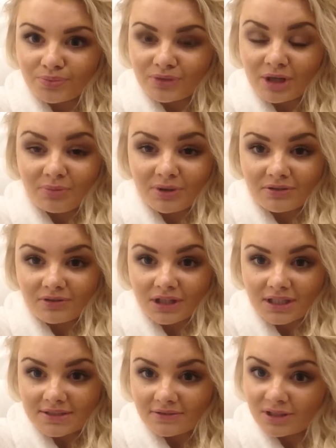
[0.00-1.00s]
я первый
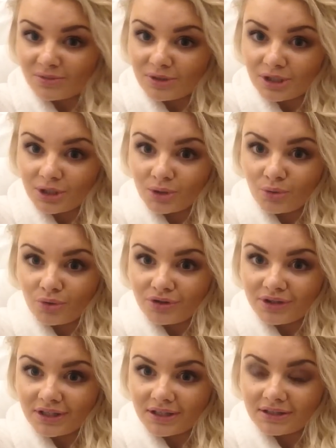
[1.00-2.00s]
раз в этом
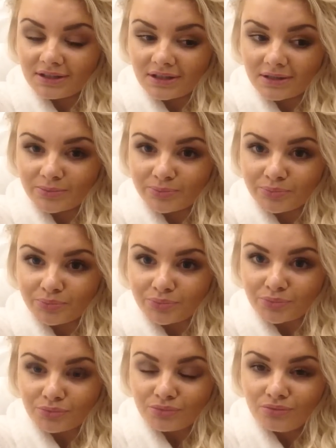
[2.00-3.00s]
регионе, это
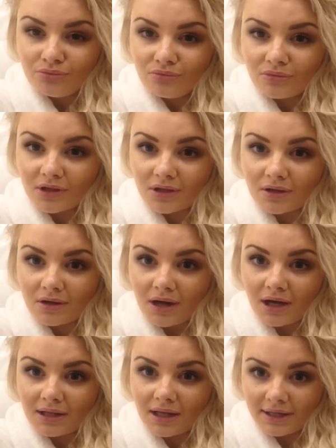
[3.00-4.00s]

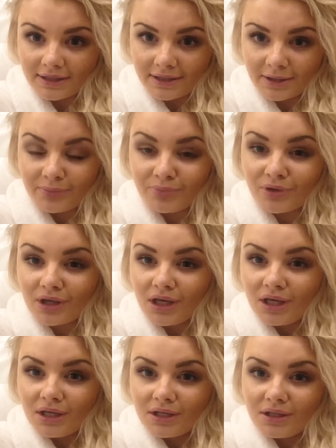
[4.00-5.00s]
Алания
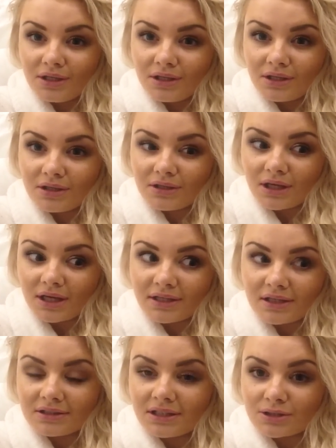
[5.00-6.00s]
И я
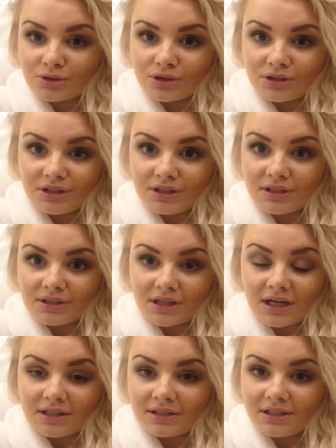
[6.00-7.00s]
никогда сюда не
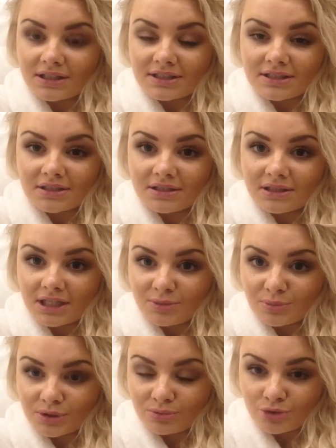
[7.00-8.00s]
летала, не хотела летать,
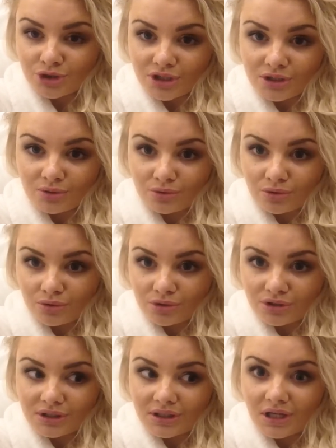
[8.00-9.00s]
потому что это
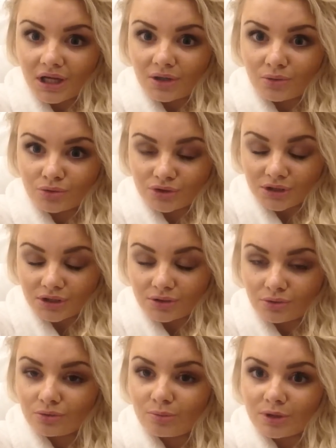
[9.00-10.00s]
курорт для русских.
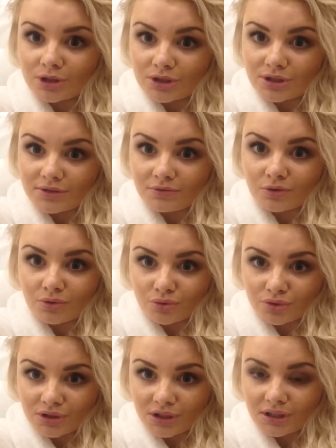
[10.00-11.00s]
Тут большинство
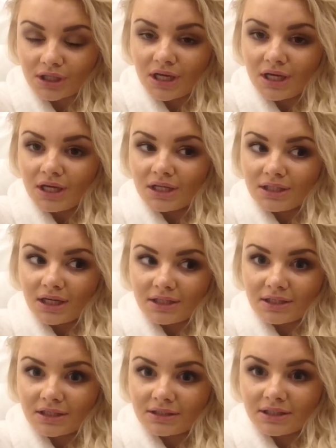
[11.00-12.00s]
русских. Я
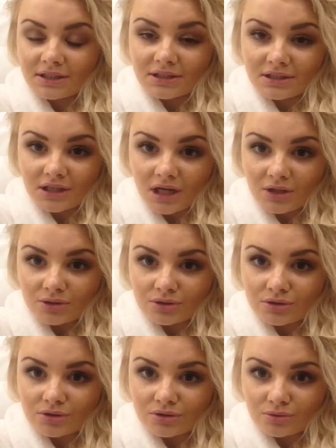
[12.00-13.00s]
никогда не отдыхаю
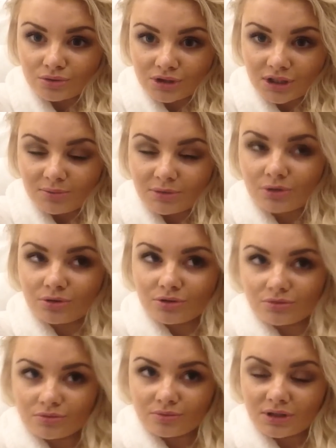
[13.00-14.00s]
с русскими, то
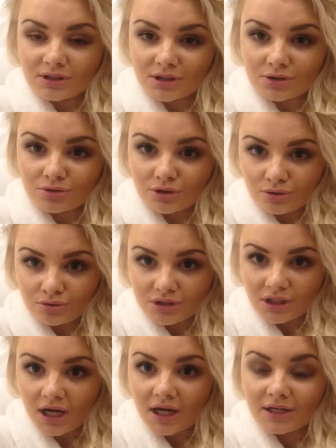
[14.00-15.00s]
есть, ну, я скажу не
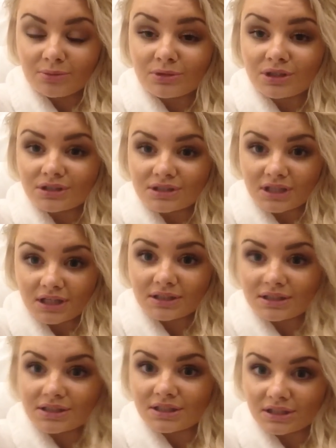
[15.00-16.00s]
русские, а именно
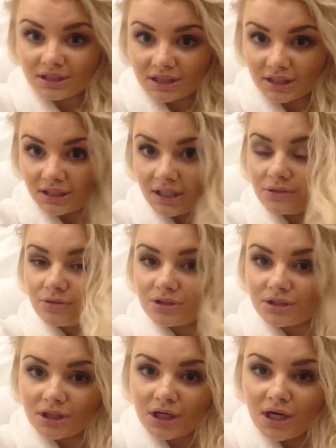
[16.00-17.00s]
страны СНГ, да, то
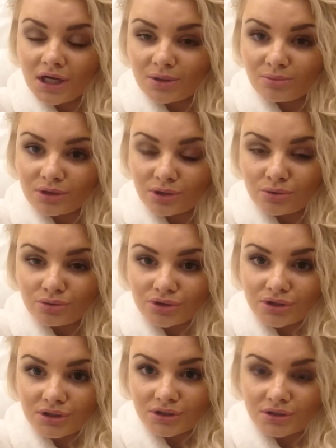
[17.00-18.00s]
есть это
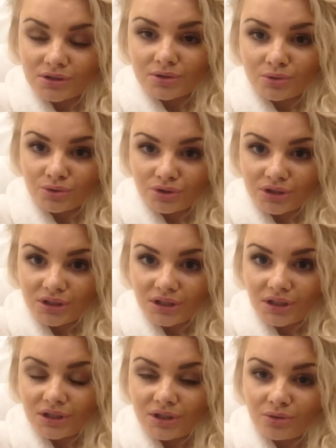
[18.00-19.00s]
белорусы,
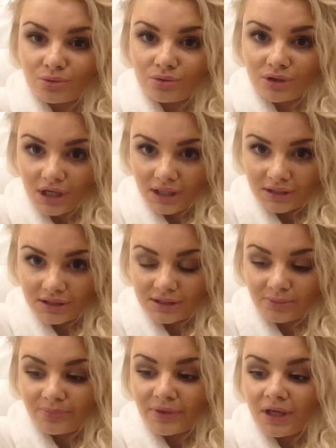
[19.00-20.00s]
русские и
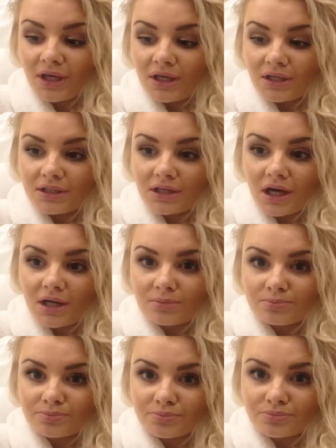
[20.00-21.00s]
украинцы. Я
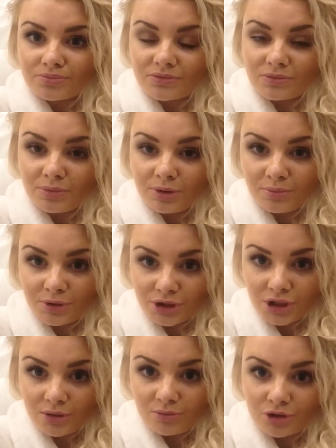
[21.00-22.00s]

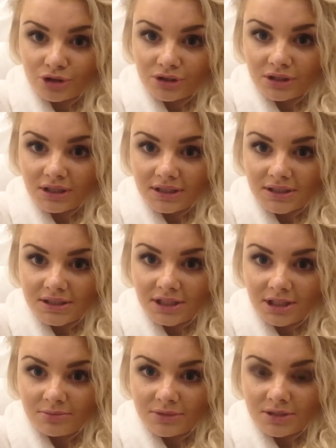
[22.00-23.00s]
предпочитаю больше отдыхать с
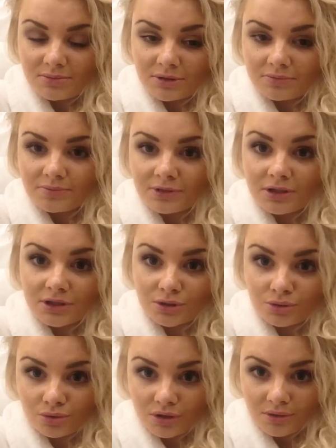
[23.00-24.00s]
немцами или с
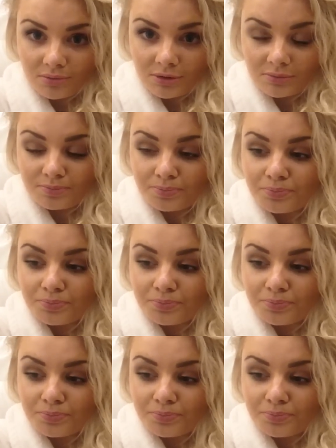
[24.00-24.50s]
турками.